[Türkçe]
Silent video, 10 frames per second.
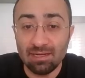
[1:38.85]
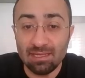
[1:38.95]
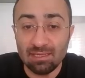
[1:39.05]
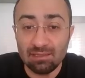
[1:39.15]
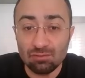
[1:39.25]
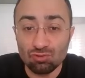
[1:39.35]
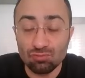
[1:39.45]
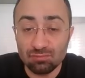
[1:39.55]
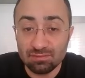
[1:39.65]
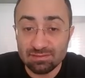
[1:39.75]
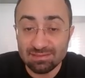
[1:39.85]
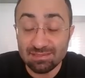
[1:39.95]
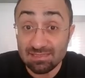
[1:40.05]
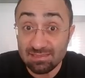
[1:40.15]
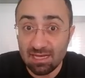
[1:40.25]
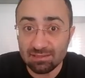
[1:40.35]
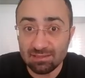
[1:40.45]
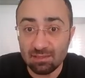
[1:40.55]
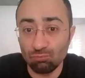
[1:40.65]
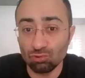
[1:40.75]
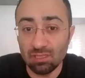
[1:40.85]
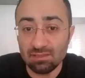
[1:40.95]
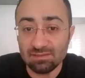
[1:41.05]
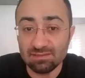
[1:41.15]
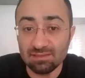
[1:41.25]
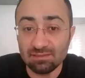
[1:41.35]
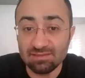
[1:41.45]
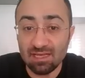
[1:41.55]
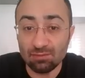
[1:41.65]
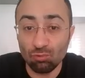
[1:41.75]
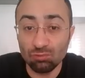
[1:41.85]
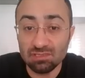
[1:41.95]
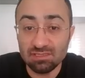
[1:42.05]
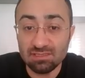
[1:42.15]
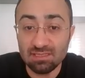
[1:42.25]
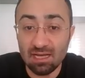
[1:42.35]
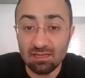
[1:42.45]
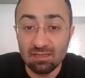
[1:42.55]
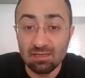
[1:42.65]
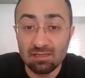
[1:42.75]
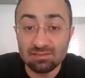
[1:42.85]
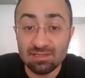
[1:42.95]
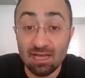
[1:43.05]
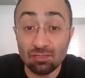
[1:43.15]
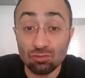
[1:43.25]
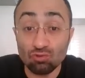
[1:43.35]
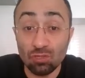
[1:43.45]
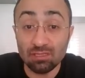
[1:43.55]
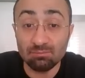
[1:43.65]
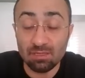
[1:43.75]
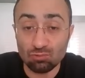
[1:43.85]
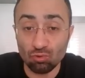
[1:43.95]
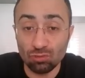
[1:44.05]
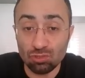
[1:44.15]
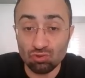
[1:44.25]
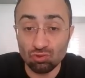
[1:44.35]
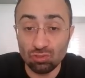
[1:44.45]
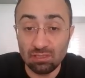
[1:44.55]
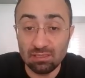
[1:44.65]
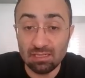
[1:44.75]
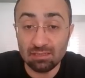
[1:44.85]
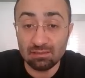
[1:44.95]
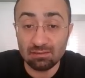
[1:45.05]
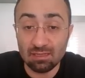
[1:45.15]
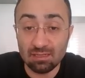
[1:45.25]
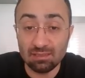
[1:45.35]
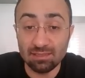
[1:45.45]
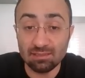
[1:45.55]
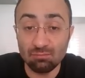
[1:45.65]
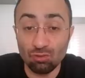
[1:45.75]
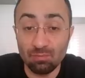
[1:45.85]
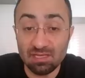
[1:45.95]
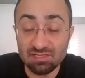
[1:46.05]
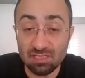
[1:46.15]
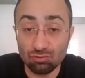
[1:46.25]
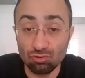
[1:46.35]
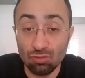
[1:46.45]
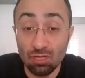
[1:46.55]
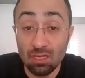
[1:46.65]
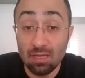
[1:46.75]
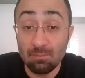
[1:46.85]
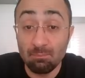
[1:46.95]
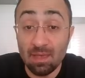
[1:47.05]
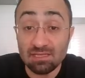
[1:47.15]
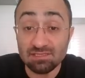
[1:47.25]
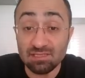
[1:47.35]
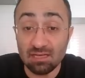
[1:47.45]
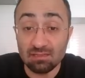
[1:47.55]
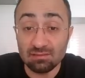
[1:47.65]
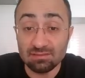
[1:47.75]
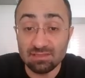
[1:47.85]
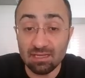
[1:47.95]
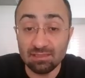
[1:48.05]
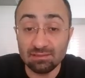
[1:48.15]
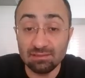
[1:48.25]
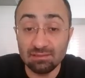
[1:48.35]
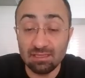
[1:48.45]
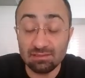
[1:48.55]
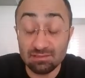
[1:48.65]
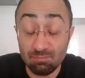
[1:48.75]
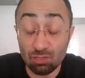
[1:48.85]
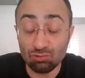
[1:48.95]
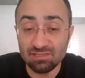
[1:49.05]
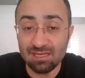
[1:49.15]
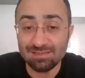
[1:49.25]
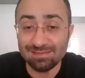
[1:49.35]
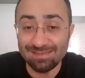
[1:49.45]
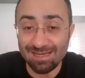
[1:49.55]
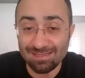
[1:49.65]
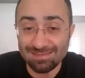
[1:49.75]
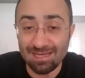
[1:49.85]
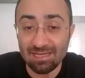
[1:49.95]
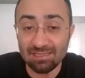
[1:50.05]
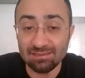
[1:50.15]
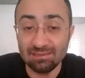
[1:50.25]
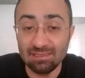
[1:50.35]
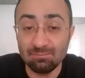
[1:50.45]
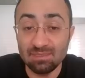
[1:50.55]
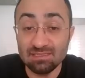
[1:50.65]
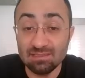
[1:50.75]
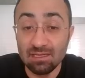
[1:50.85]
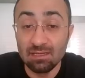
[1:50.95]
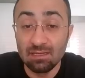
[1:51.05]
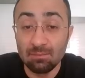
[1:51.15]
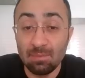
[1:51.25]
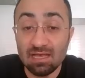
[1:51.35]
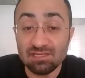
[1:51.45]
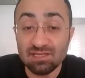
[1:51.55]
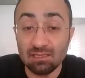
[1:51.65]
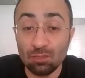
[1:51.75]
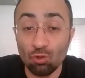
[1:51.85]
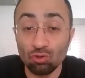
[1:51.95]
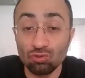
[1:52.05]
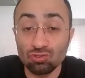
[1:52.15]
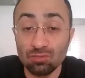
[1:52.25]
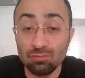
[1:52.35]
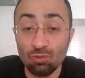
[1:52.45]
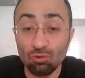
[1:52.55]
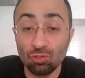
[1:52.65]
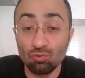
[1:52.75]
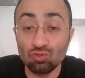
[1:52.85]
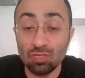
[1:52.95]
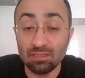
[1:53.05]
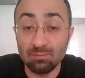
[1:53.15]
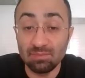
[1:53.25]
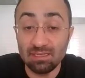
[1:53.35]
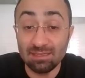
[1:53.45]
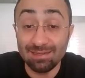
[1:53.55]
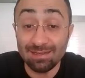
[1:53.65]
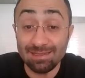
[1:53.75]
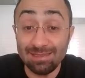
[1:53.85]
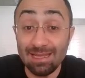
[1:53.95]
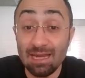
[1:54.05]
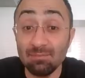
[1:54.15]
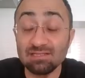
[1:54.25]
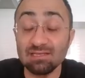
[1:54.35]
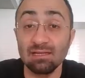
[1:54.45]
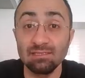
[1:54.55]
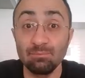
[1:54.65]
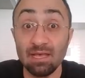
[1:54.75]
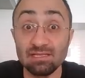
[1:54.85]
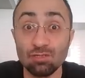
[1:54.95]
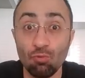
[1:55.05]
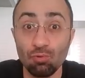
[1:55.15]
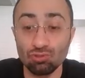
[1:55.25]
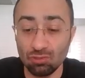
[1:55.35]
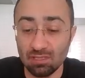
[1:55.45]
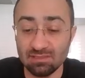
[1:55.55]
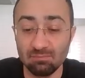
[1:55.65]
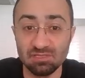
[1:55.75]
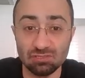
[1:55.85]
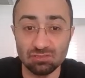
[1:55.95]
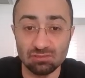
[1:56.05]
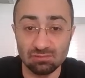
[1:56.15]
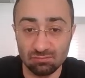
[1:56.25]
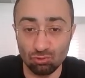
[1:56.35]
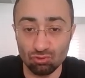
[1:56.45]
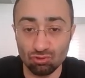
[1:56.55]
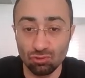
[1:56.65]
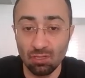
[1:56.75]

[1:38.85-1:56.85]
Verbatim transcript: Neden? Çünkü sıra siyah da burada. Sıra, siyah da olduğu için siyah sağa ya da sola gitmek zorunda. Çünkü ileri karelere gidemiyor. Beyaz şah diyor. Beyaz şah sağa gittiğinde pardon siyah şah sağa gittiğinde biz beyaz şahla gördüğünüz gibi öndeki 3 kareden birine girerek ilerleme sağladık. Beyaz şah o pozisyonu kazanmıştır diyoruz.